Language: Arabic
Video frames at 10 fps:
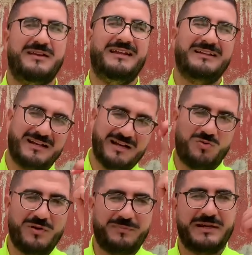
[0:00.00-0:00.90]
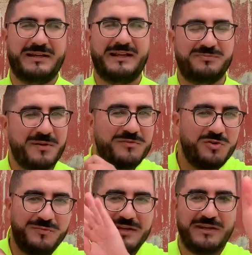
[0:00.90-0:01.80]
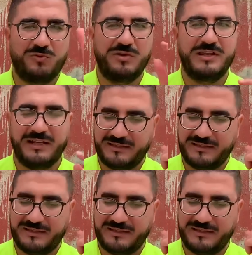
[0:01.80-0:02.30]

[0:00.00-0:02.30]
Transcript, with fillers: هذاك الاكوا بارك حيت ممنوع منع كليا حتى